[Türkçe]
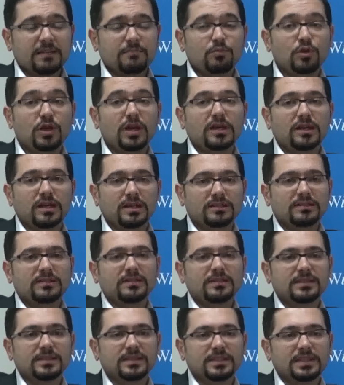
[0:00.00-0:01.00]

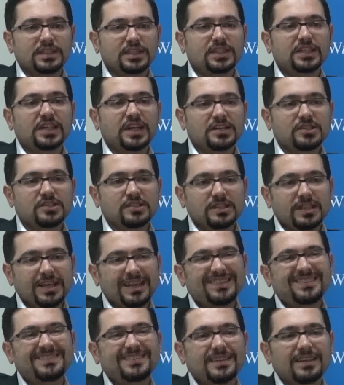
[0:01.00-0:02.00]
Mülakatta da İK'cının
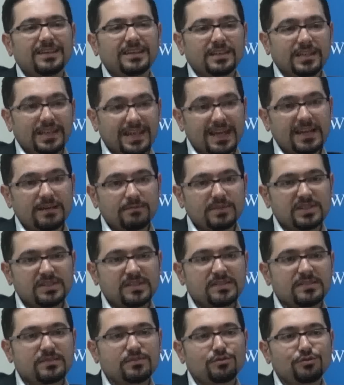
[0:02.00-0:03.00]
etki alanı eğer
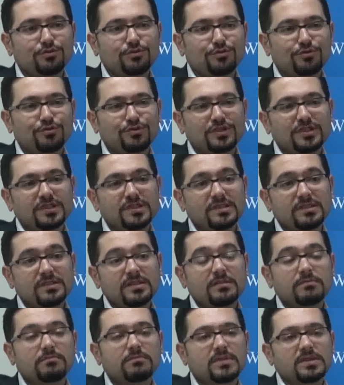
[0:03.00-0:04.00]
masasında oturuyorsanız
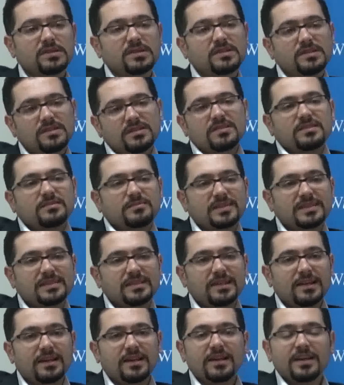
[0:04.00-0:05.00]
masasıdır
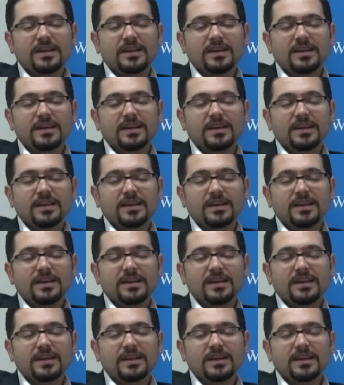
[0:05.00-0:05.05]
mesela.